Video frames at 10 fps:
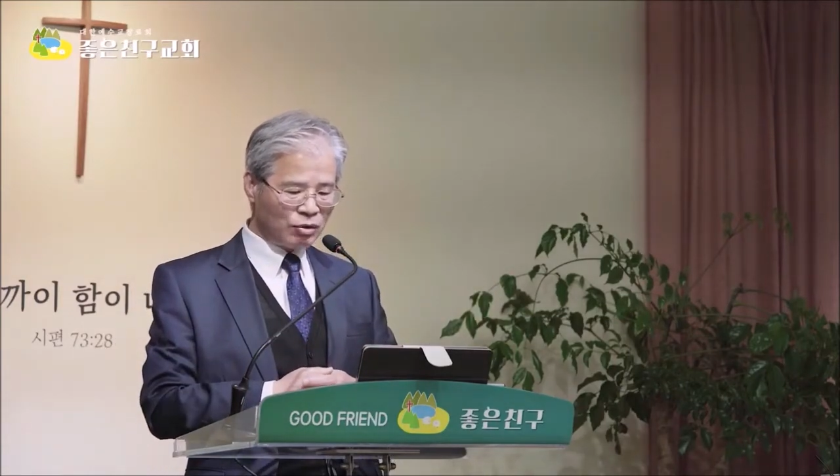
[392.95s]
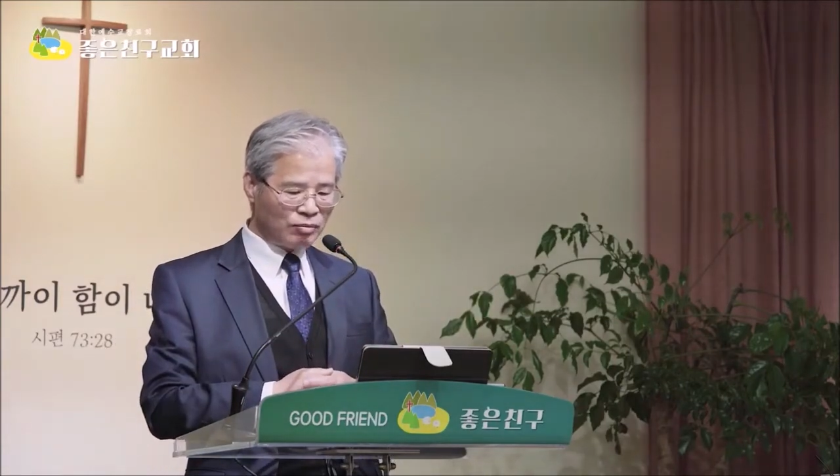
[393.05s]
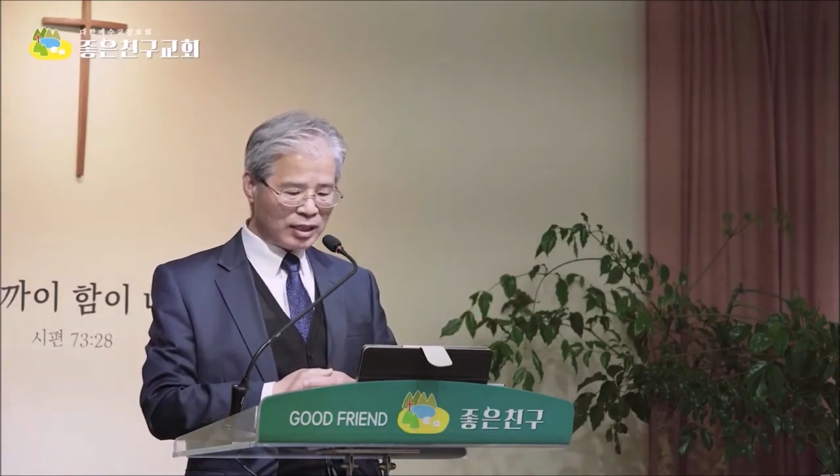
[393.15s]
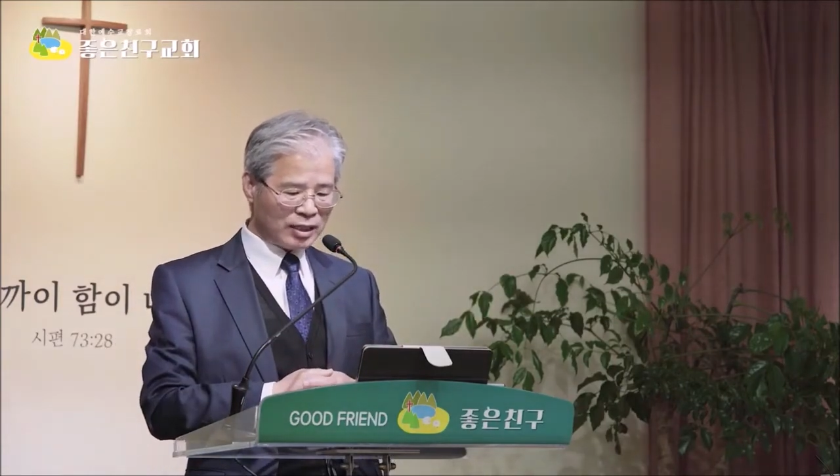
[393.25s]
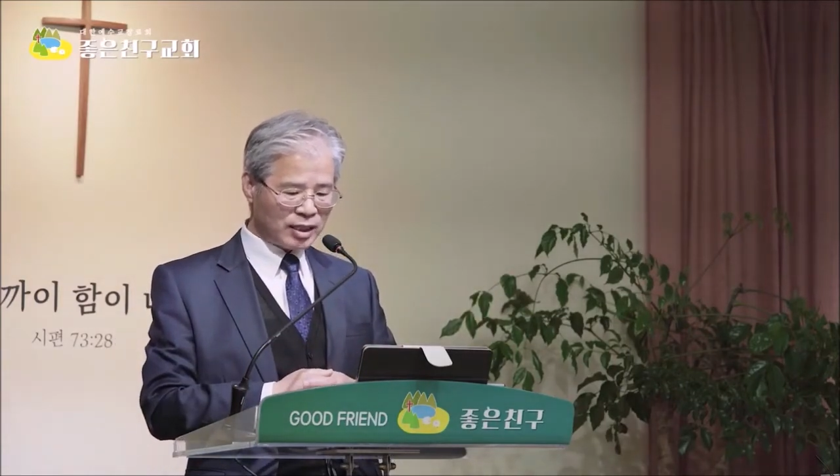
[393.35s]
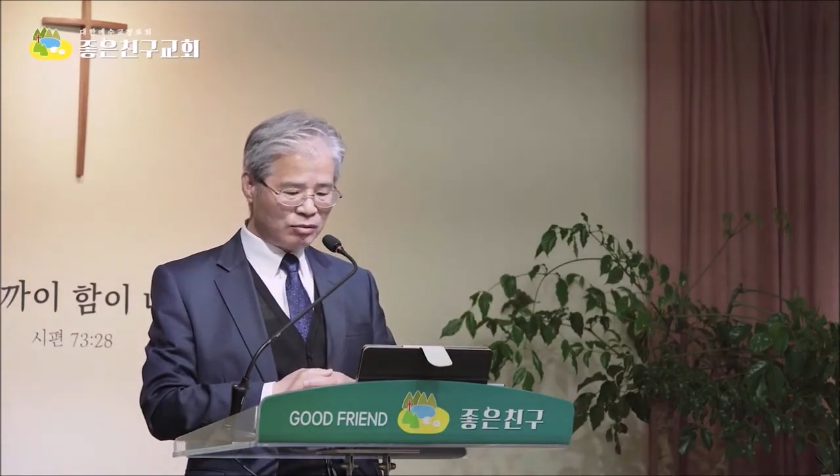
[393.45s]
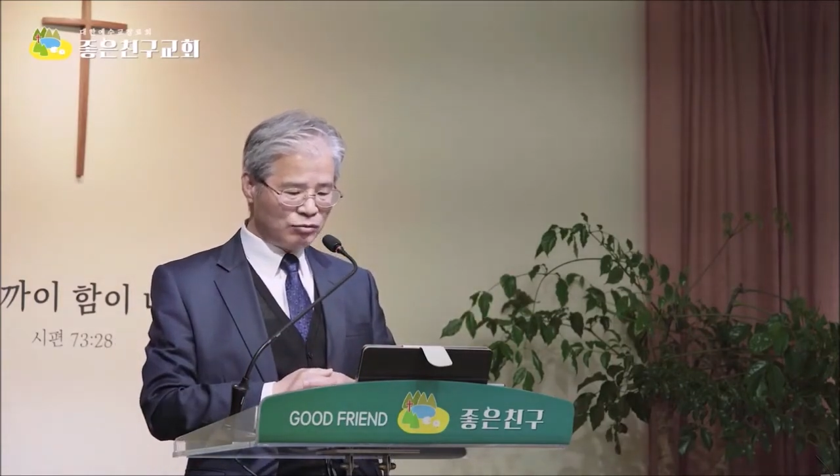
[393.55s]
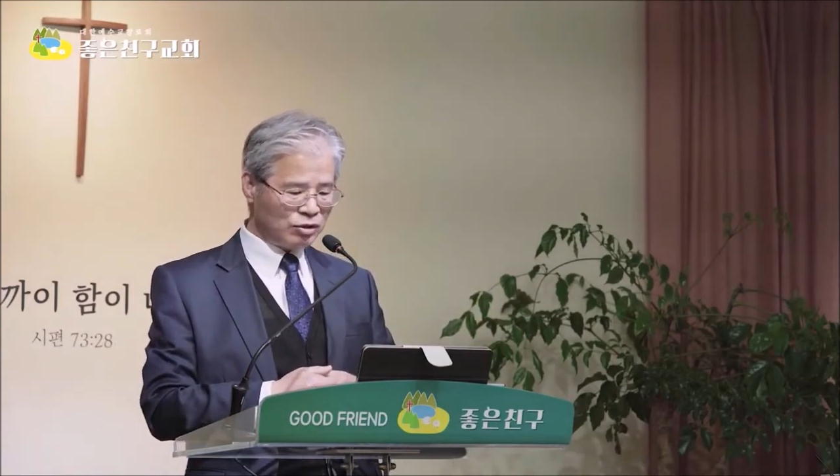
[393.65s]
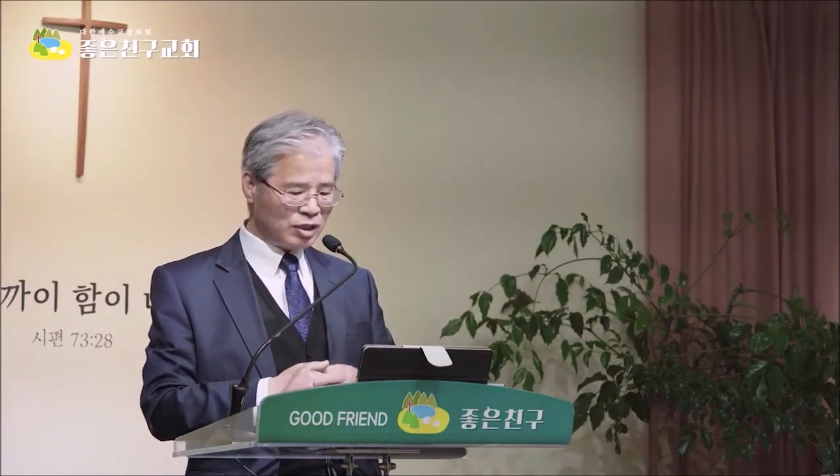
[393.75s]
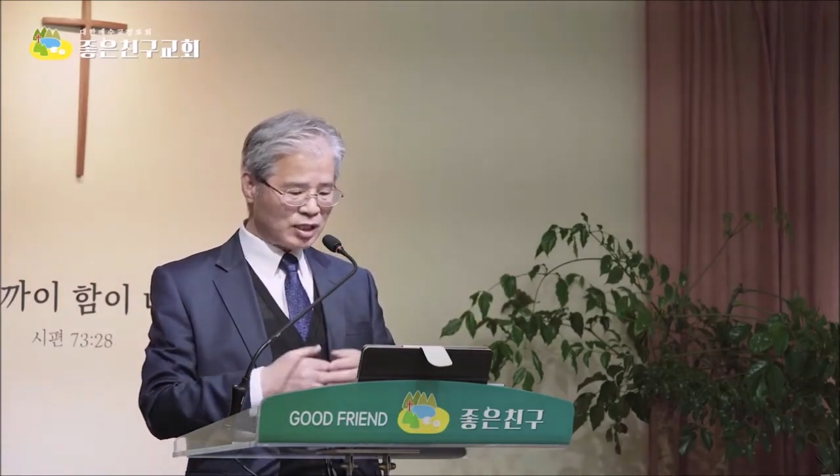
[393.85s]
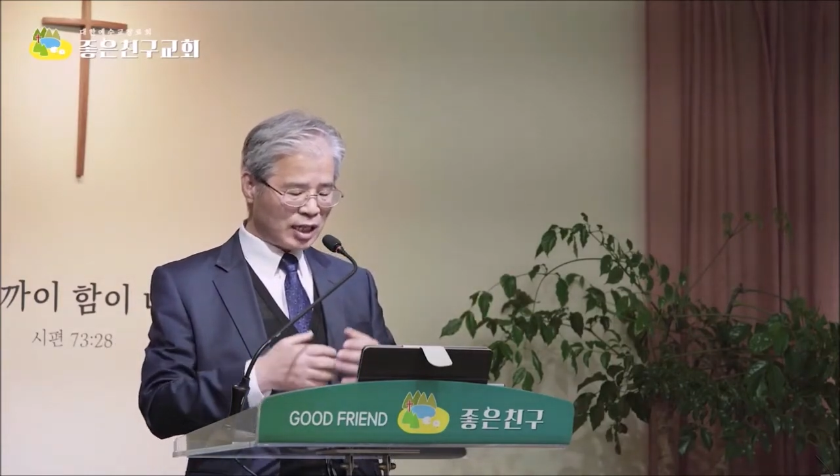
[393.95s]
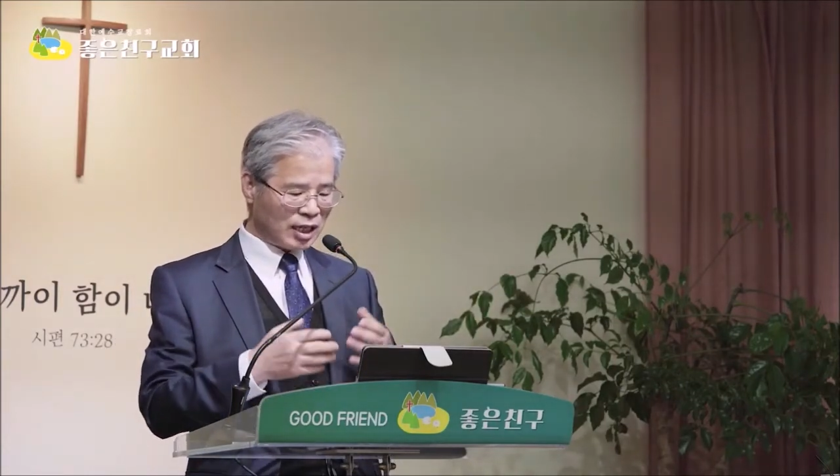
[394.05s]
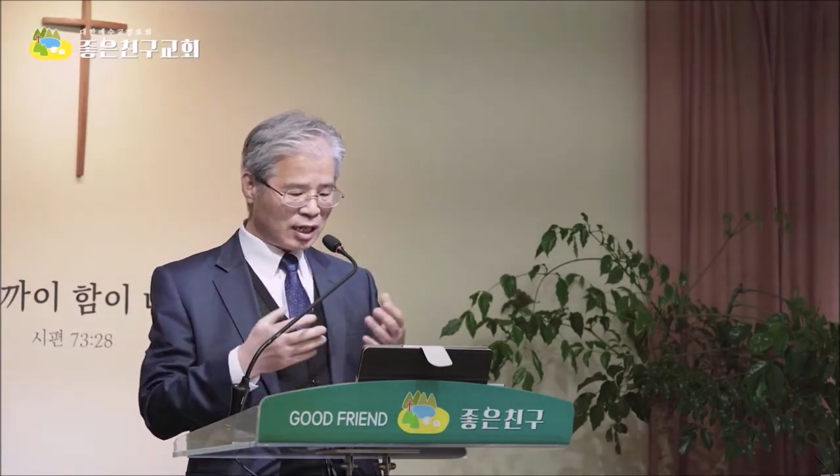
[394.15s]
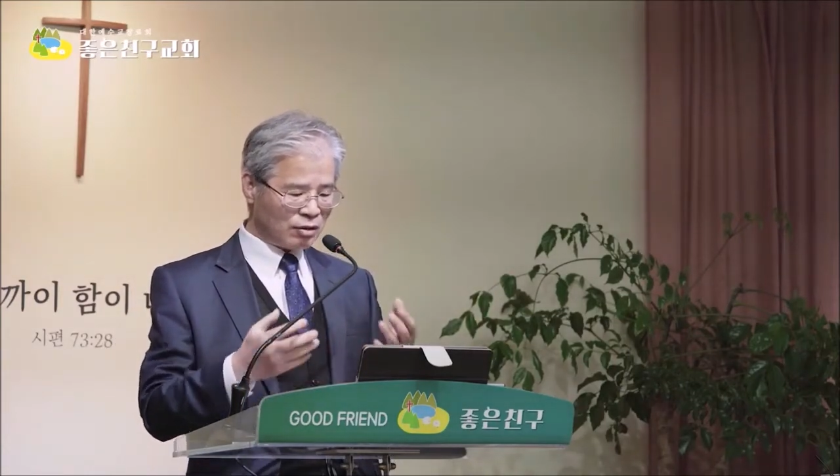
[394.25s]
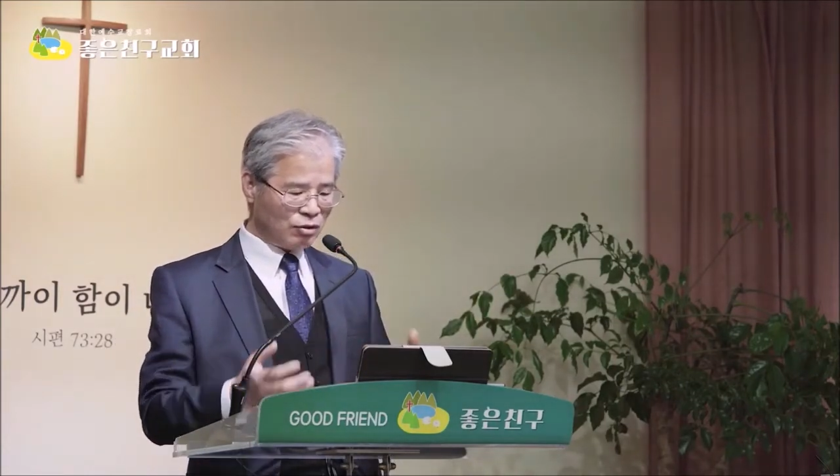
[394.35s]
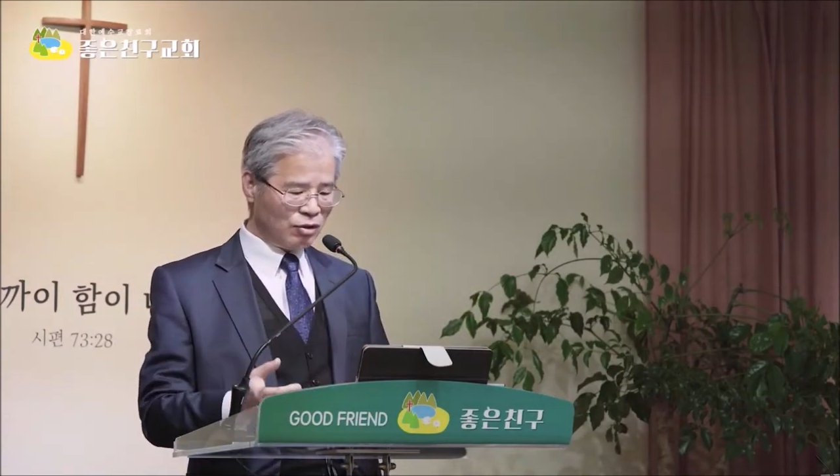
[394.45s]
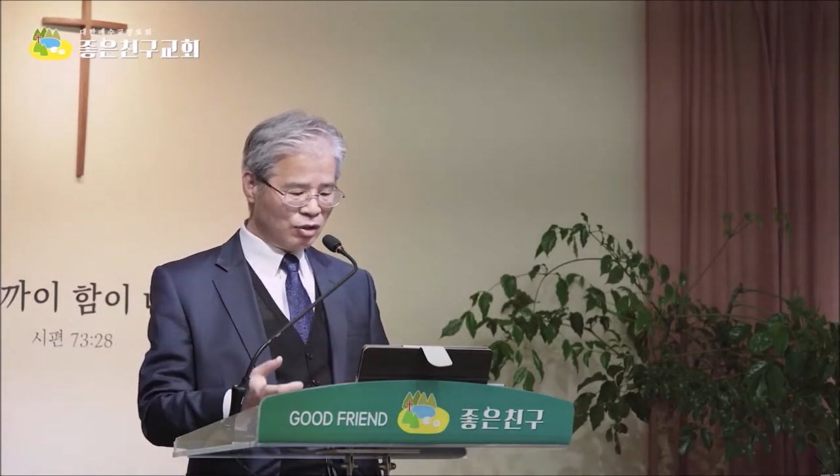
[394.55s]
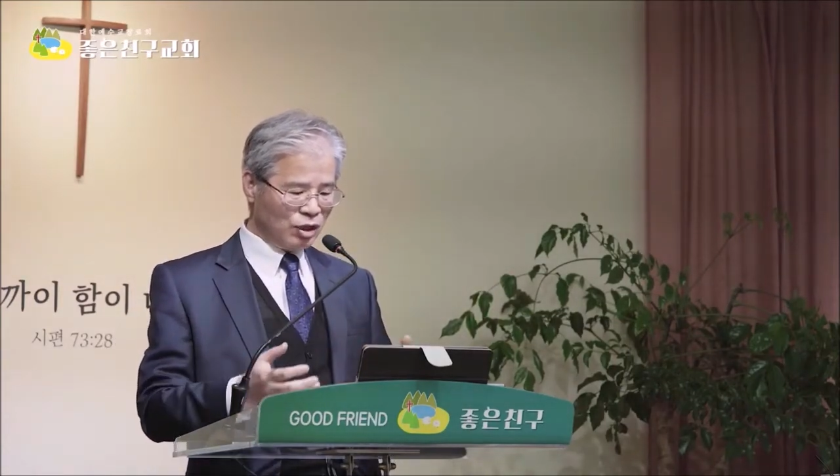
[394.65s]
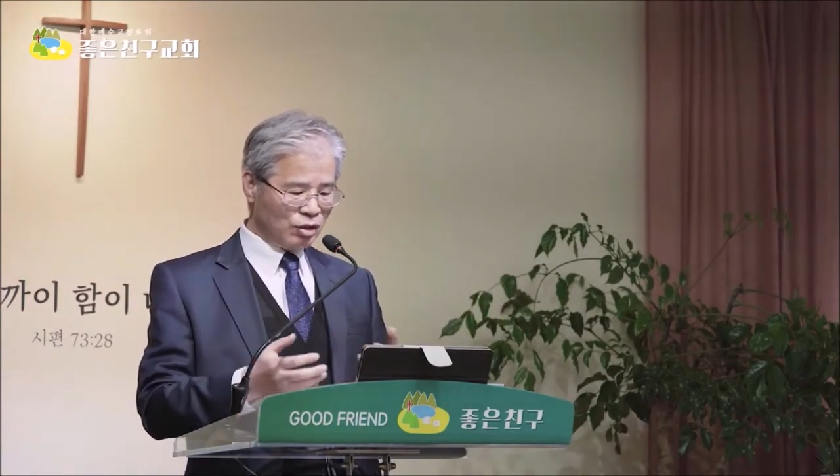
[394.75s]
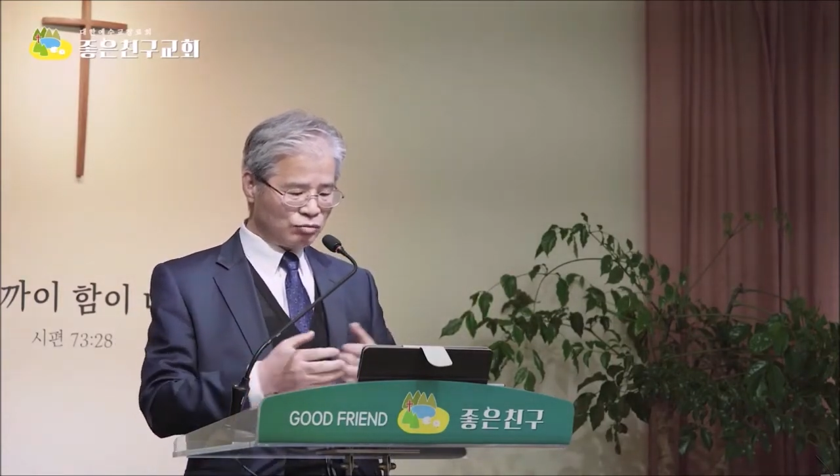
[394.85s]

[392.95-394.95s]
곳마다 생물들이 살아나고